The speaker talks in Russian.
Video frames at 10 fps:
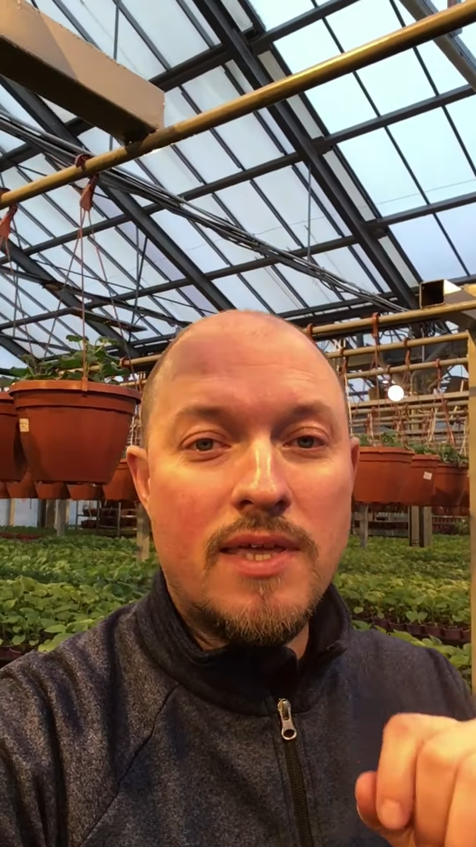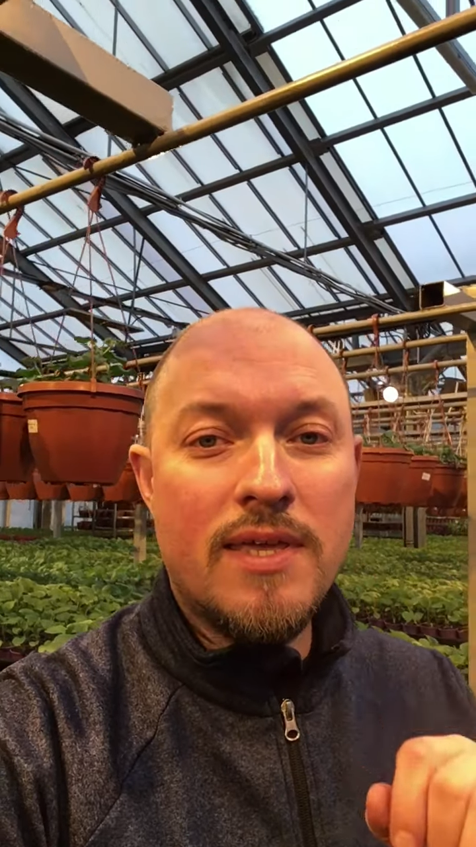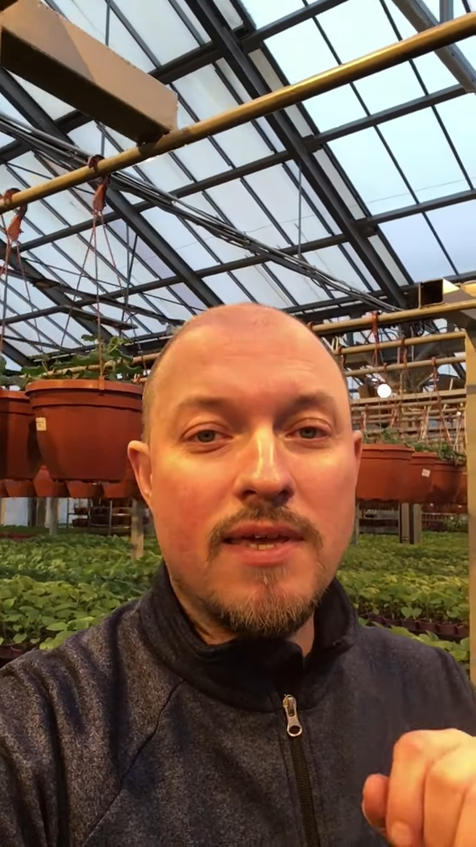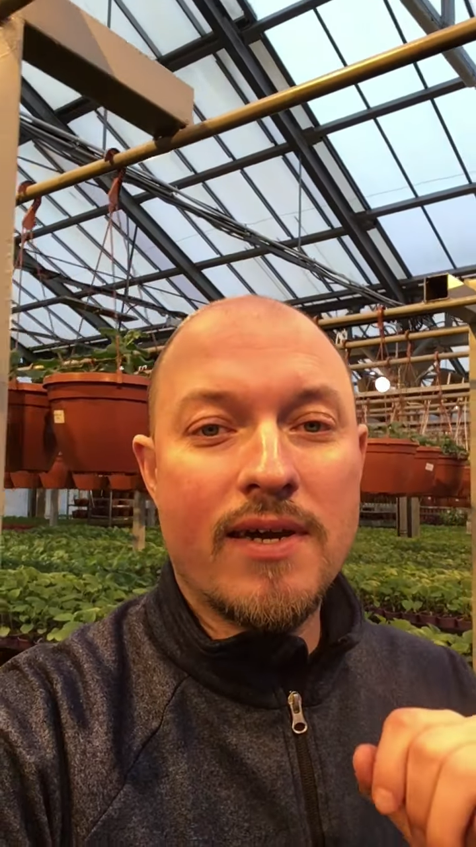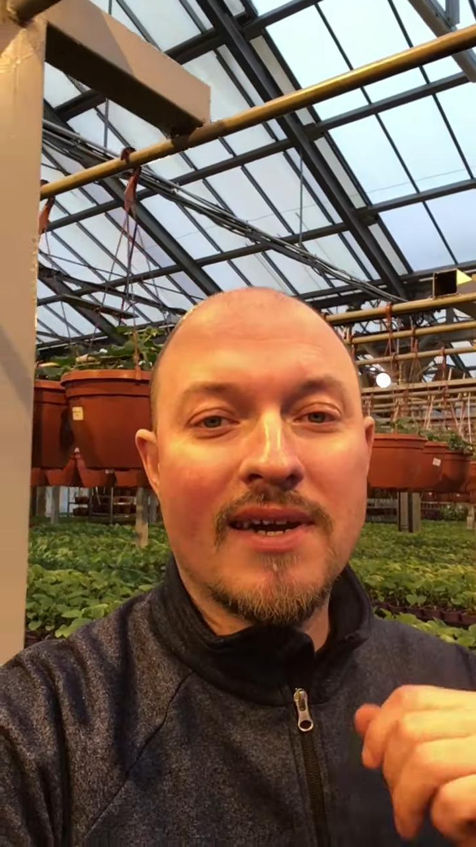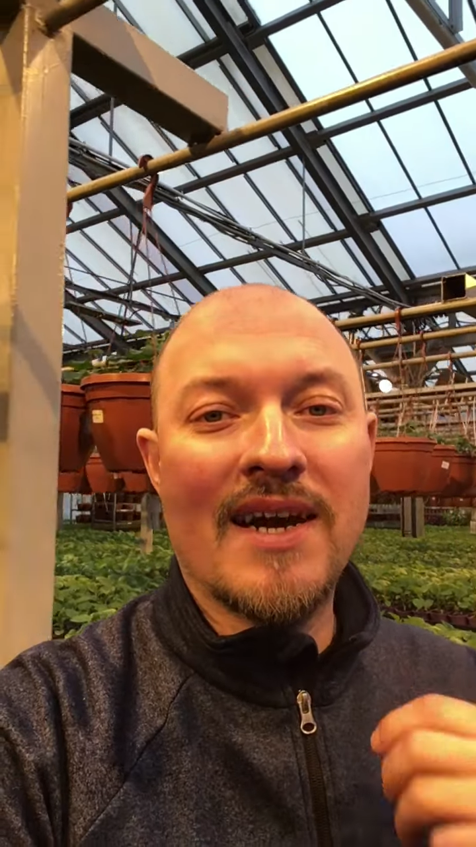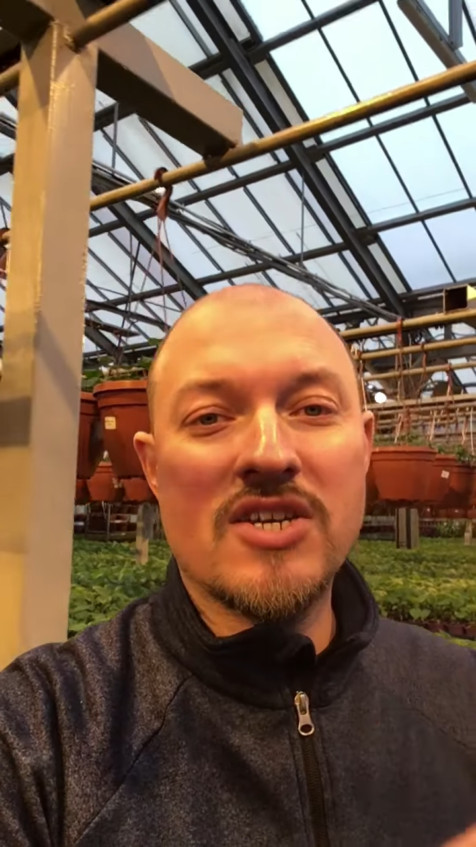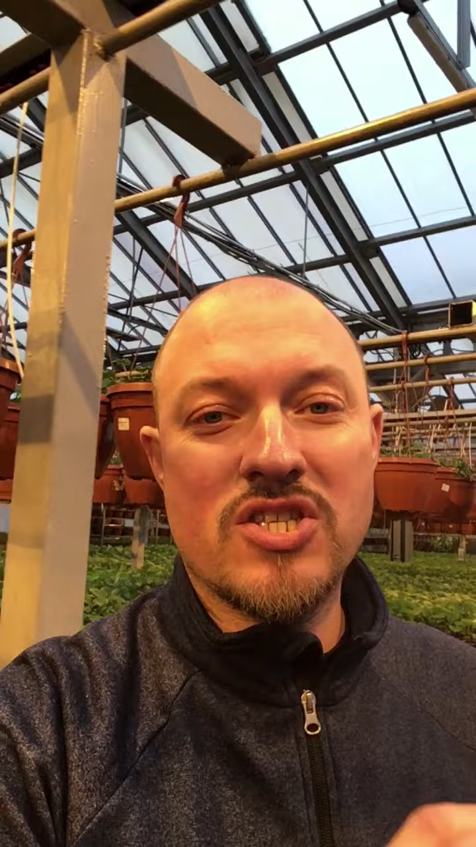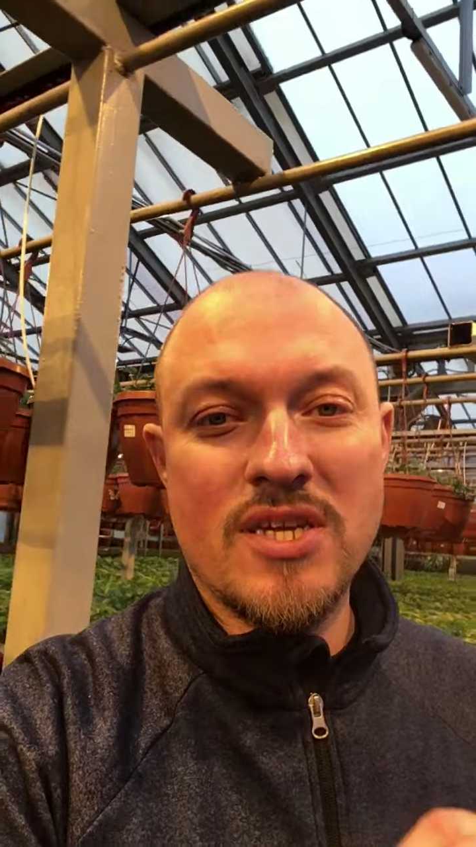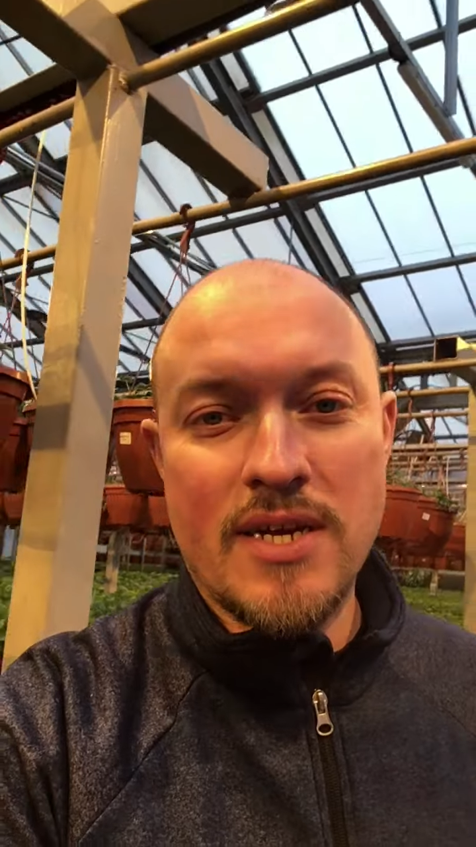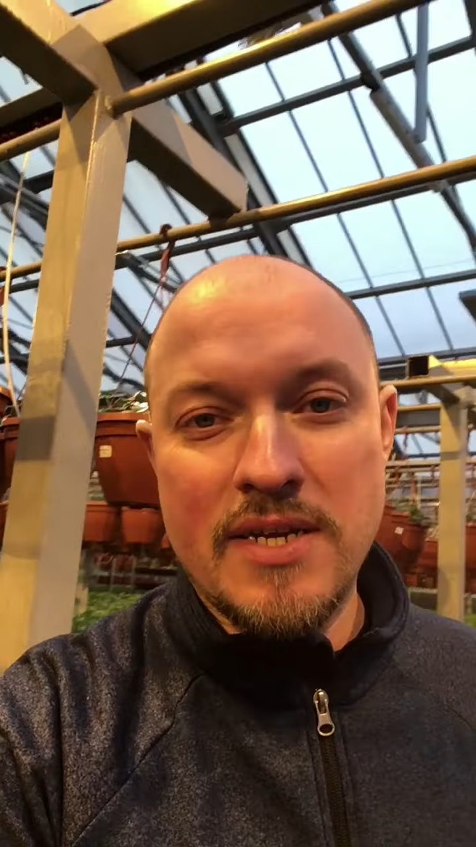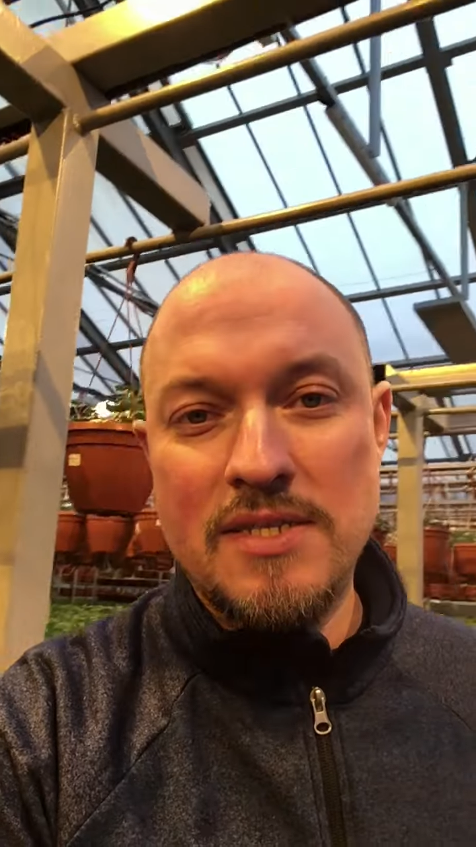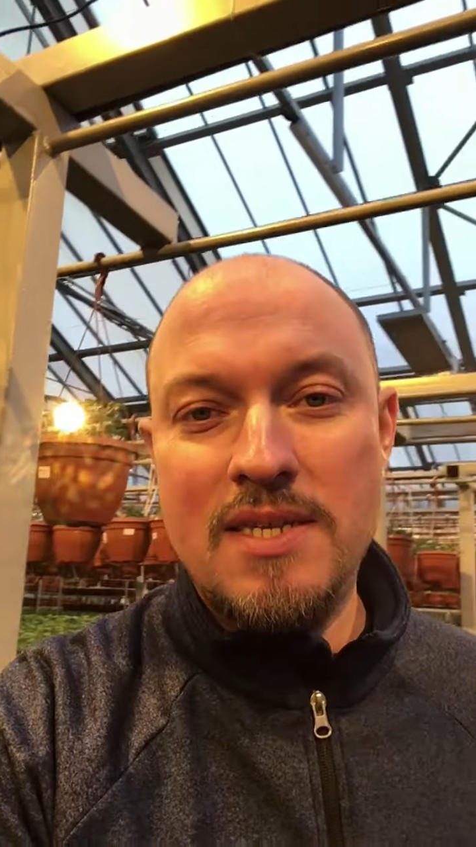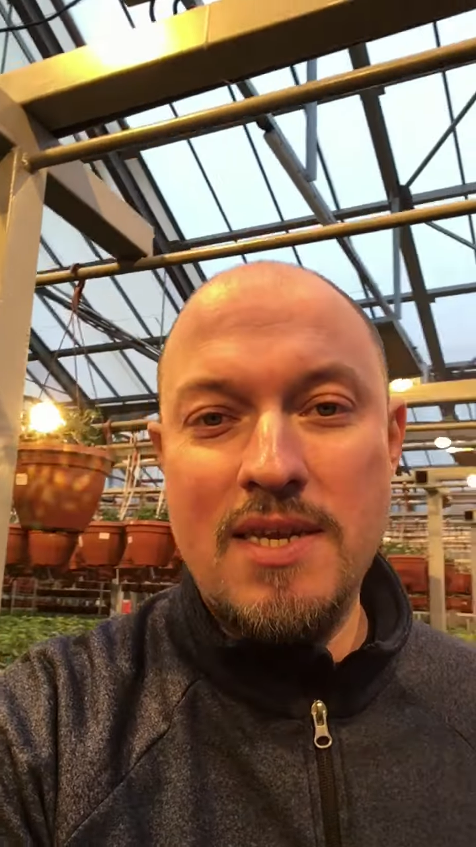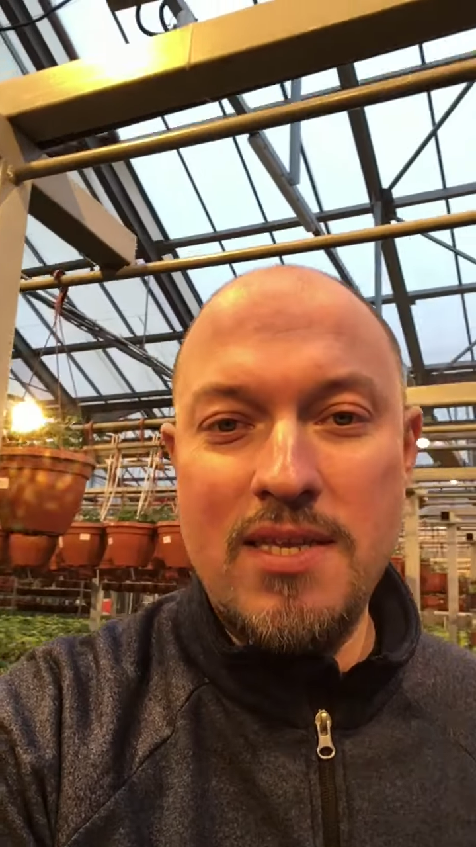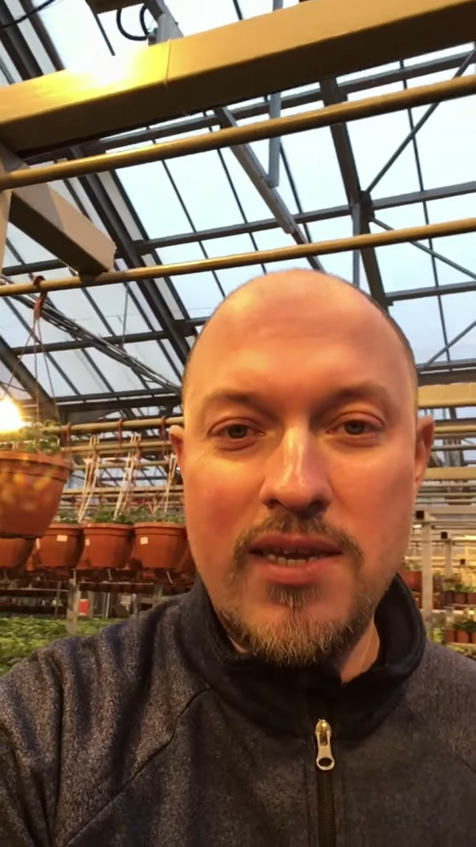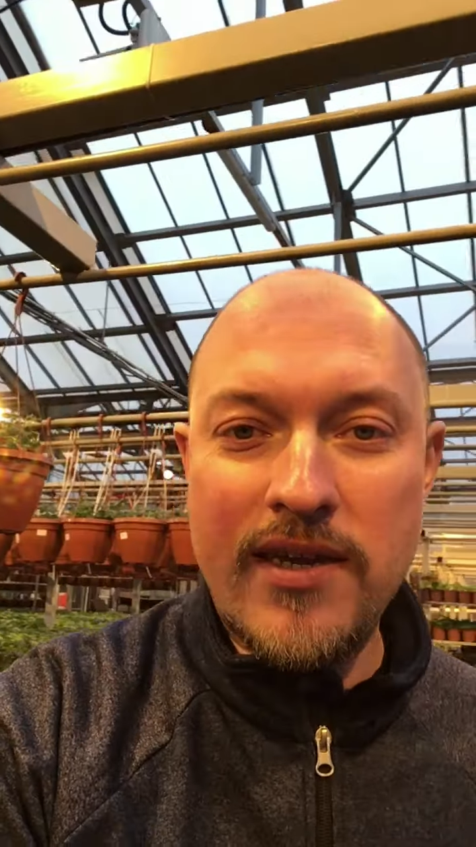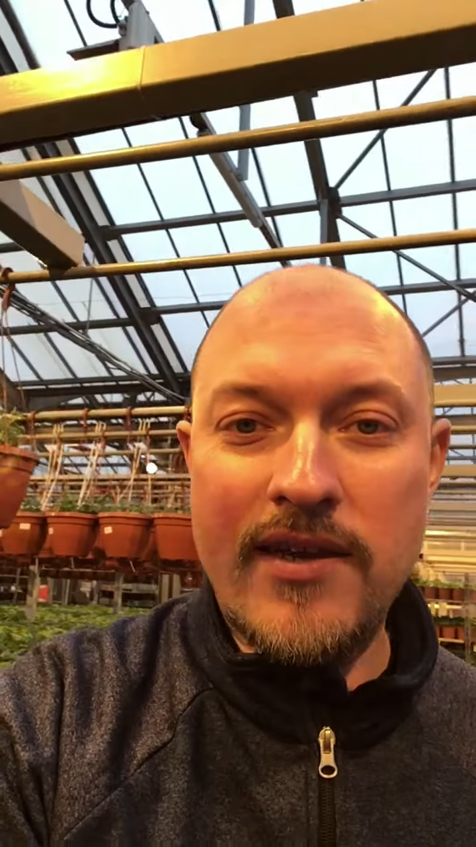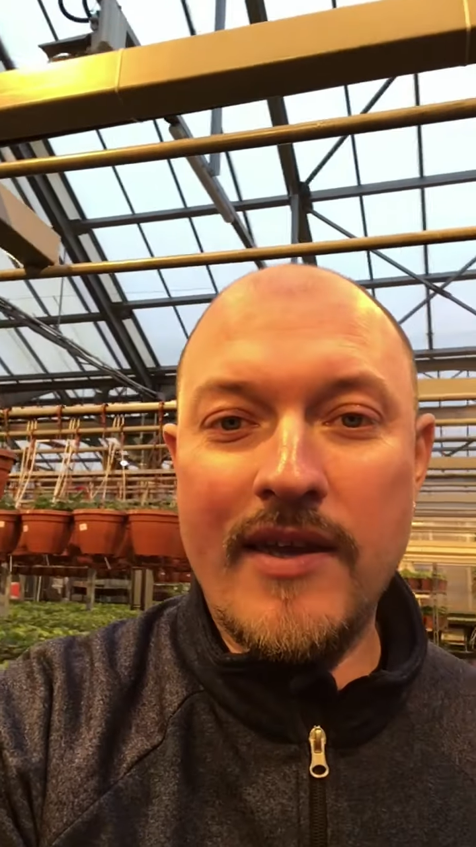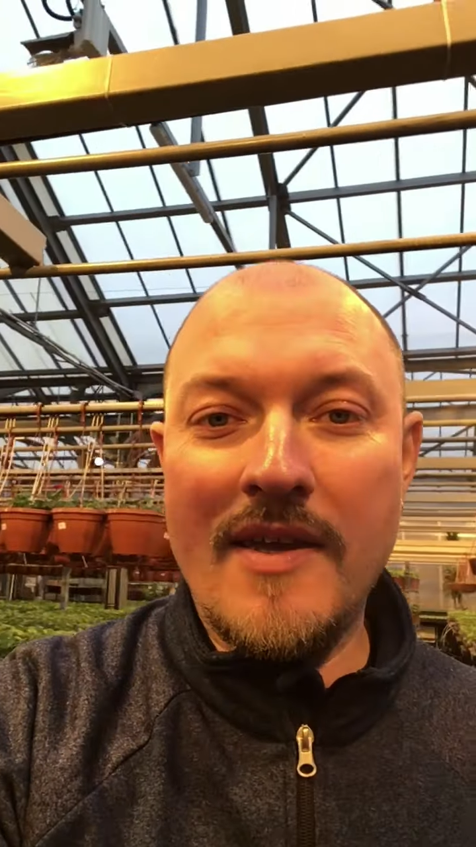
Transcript: и каждое растение